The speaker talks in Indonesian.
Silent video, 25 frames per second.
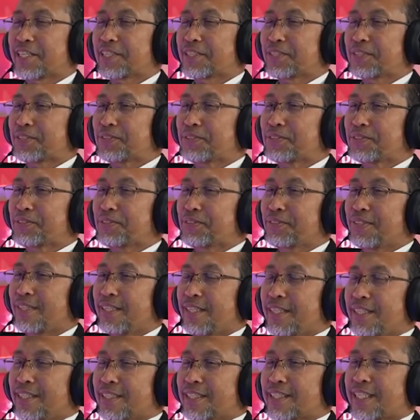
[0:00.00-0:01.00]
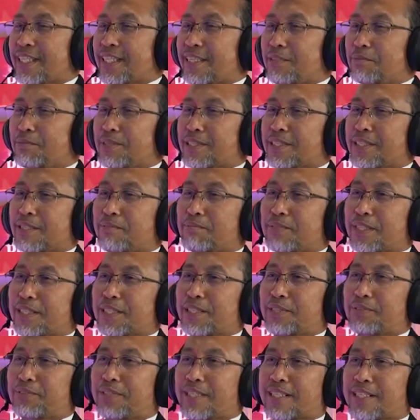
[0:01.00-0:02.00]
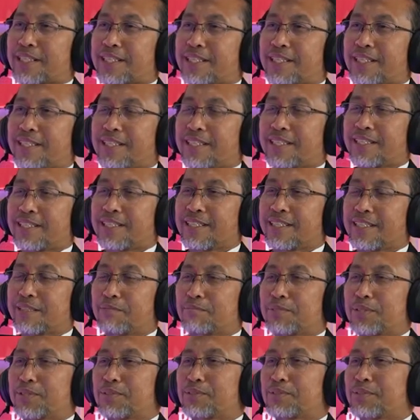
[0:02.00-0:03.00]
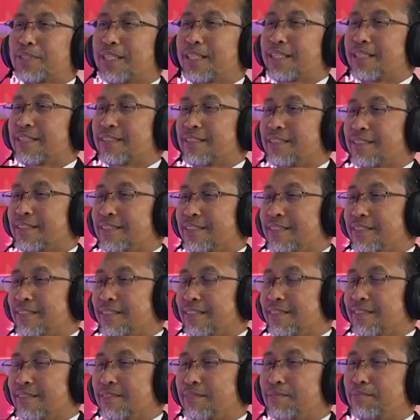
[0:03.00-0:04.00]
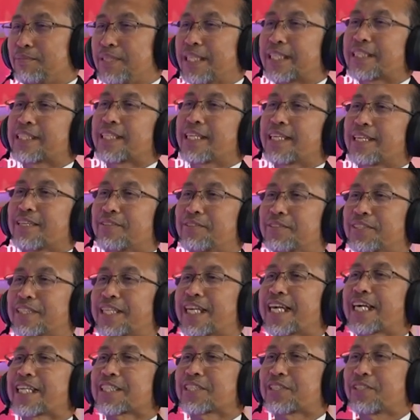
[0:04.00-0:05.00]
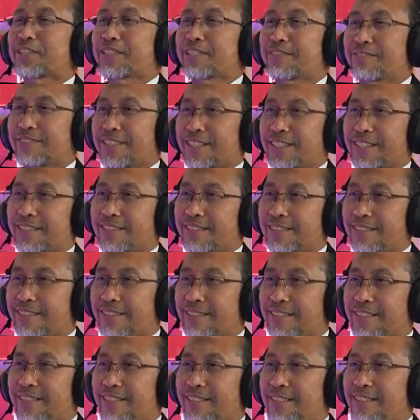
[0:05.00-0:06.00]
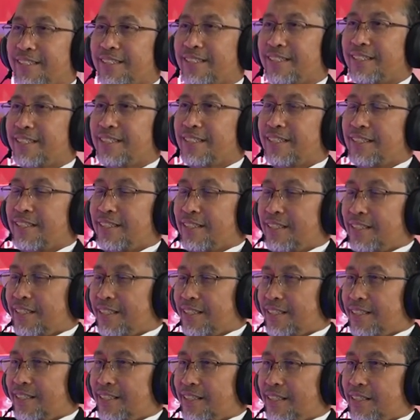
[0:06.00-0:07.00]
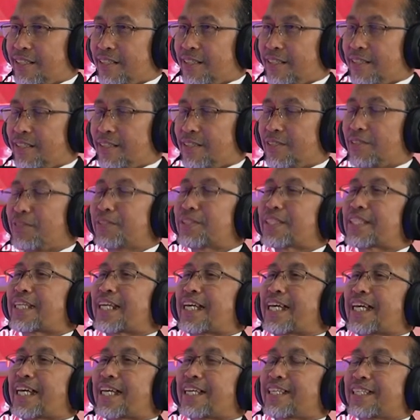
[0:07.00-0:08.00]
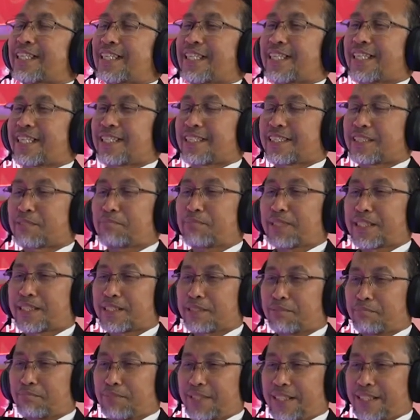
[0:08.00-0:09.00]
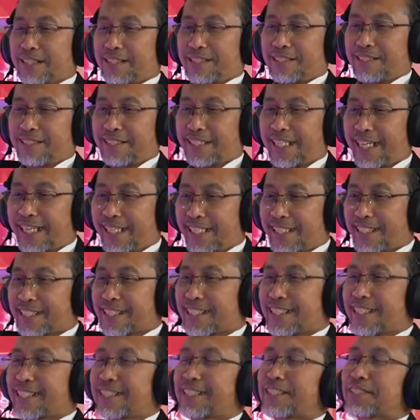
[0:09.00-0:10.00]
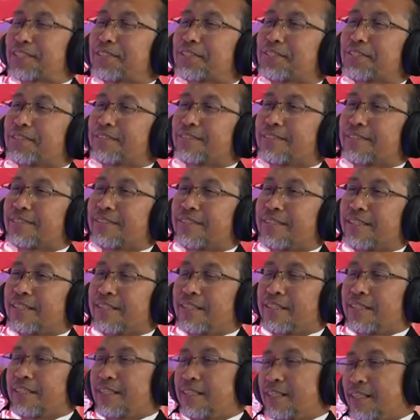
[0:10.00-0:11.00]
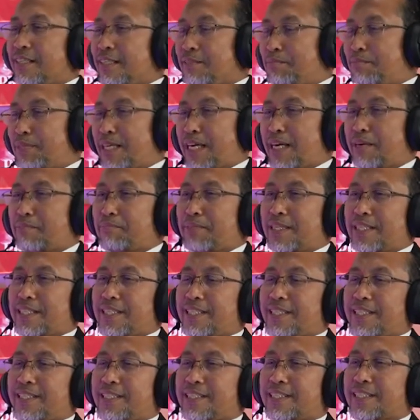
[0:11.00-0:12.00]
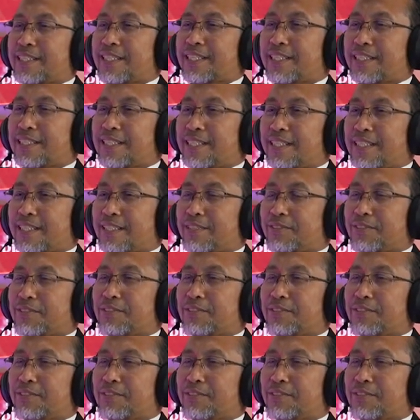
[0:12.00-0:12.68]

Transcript: itu saya bersama keluarga kebetulan biasa kontraktor gitu. Itu masih ngontrak kan? Ngontrak. Nah, teman-teman yayasan itu mengamanai saya